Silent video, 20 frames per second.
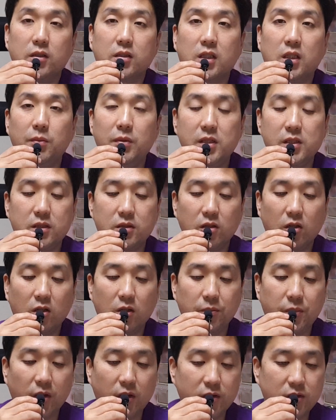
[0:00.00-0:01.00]

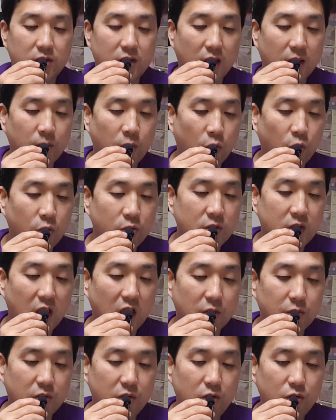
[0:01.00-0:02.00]
김일성 별장 복원
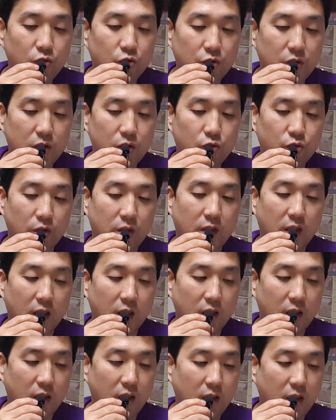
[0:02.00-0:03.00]
사업을 추진
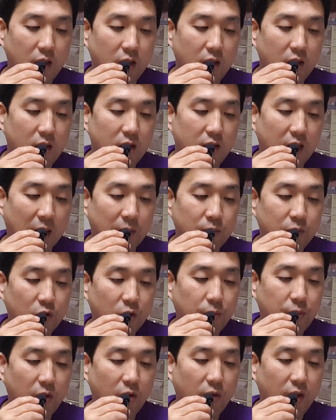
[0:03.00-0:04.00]
중이다.
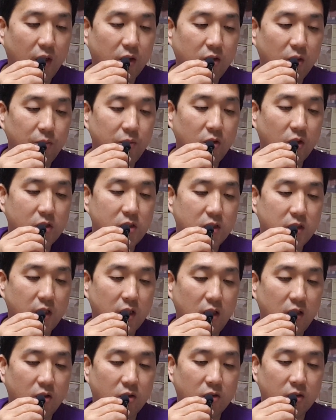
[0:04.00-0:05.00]
남북 평화 협력
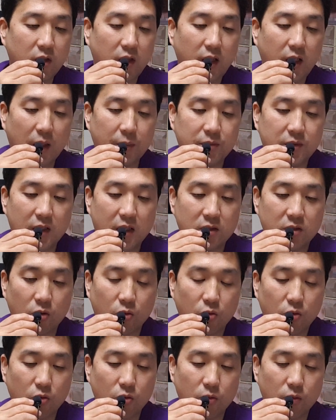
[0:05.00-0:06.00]
시대를 여는데
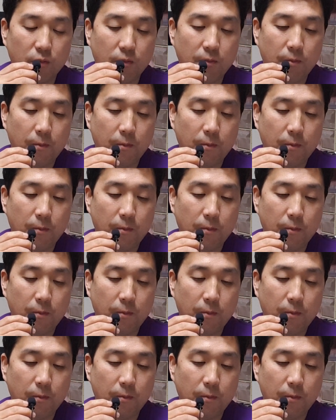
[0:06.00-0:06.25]
앞장서고